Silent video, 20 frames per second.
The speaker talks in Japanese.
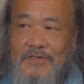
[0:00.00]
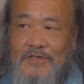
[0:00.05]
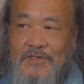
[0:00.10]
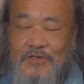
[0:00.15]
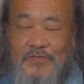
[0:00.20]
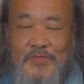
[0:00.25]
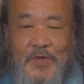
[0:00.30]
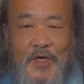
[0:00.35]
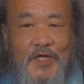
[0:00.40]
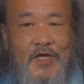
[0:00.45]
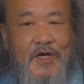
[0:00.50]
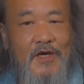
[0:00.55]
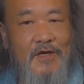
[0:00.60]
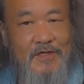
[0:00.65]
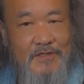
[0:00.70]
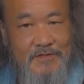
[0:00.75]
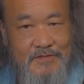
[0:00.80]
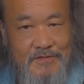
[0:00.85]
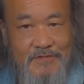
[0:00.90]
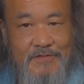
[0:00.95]
奪い
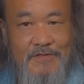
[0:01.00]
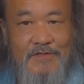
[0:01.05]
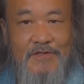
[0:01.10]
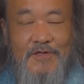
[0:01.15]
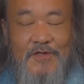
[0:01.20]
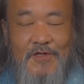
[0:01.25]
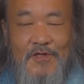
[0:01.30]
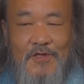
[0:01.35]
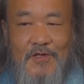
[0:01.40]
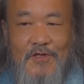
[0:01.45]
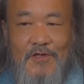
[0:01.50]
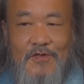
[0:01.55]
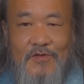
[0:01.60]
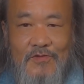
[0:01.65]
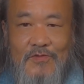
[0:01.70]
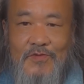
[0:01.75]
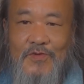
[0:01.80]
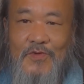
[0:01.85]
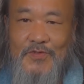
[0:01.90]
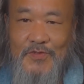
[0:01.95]
返すと
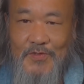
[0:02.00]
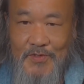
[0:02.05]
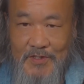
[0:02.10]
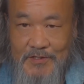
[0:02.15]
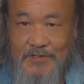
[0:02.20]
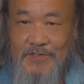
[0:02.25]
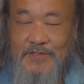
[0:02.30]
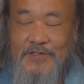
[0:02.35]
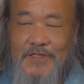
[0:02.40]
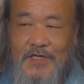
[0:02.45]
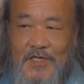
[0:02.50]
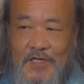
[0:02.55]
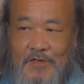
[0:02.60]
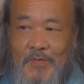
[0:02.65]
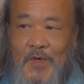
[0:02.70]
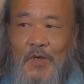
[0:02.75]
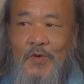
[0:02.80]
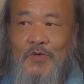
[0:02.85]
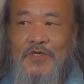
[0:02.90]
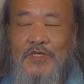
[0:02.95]
いうことです
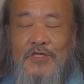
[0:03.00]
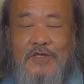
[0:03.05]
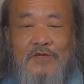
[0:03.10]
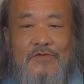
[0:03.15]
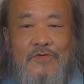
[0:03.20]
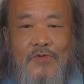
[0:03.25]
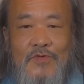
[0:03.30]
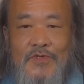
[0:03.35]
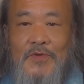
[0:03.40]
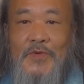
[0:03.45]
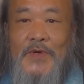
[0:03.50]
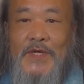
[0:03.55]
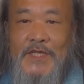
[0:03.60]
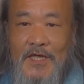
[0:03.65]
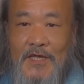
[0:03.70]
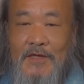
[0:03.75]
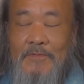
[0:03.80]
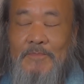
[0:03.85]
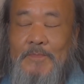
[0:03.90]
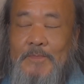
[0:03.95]
今起きてることは
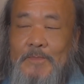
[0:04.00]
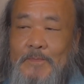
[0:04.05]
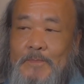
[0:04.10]
ね。